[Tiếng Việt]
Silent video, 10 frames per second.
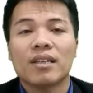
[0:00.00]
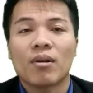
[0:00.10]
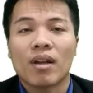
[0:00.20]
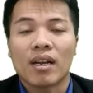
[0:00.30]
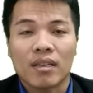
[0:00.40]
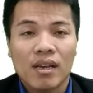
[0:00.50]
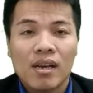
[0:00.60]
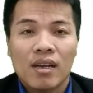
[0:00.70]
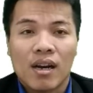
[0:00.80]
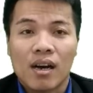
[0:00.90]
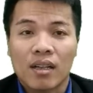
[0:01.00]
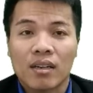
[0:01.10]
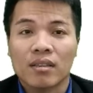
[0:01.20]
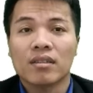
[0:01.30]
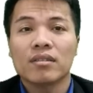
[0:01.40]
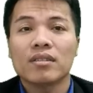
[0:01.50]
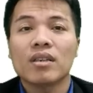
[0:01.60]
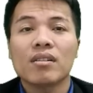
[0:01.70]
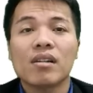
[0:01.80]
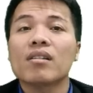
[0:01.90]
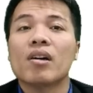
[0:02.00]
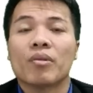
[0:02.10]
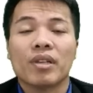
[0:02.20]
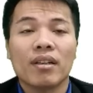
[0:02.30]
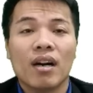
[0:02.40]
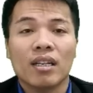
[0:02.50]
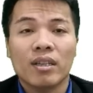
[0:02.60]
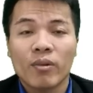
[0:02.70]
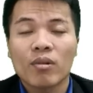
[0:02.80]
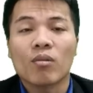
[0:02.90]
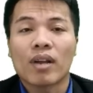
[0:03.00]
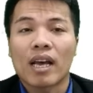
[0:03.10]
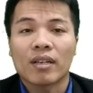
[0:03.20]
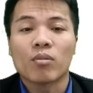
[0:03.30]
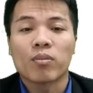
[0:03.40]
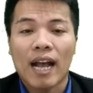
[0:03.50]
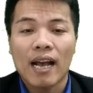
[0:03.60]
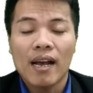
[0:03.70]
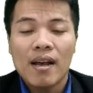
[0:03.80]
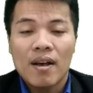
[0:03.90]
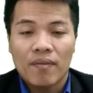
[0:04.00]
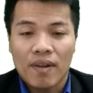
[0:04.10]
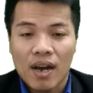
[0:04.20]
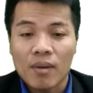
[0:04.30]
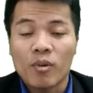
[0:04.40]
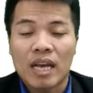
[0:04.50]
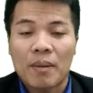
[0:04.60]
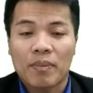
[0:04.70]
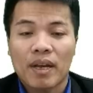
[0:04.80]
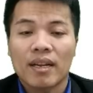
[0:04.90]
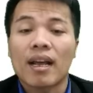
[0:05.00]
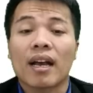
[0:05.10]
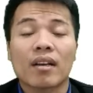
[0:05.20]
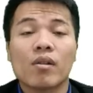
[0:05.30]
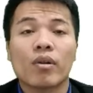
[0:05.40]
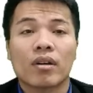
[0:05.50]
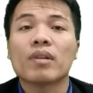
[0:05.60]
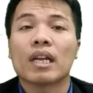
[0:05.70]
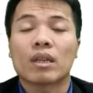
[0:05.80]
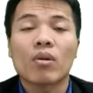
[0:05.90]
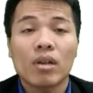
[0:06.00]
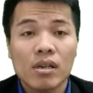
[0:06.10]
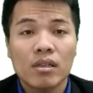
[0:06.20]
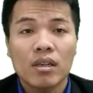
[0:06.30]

lần đứng trước ngưỡng cửa của thiên đường nhưng cuối cùng lại gục ngã. Và ở mùa giải hôm nay là cơ hội không thể tốt hơn